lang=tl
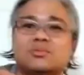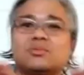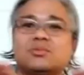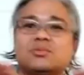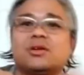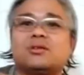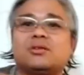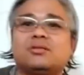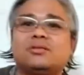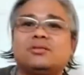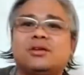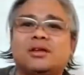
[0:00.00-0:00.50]

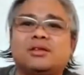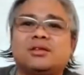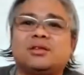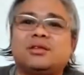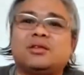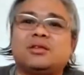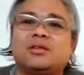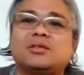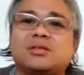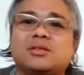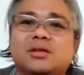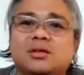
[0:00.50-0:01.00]
ano, ganda
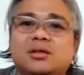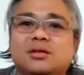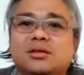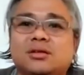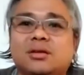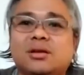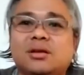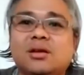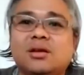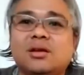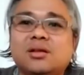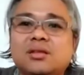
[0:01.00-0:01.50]
din sa
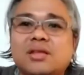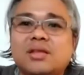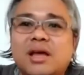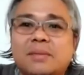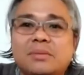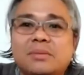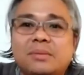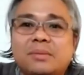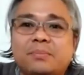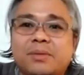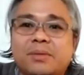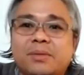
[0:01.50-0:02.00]

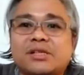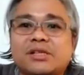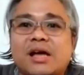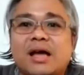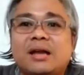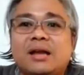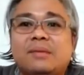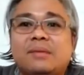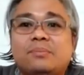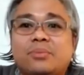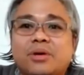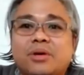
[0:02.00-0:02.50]
daming
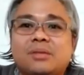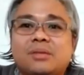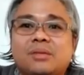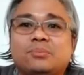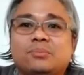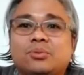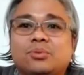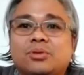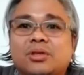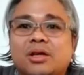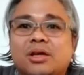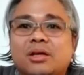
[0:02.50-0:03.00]
pasyalan pwedeng
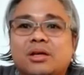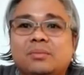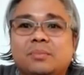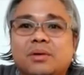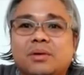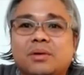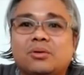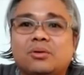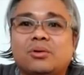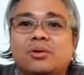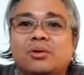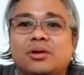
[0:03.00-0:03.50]
puntahan
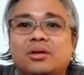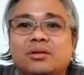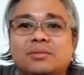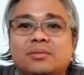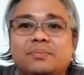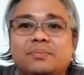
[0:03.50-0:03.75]
pag okay.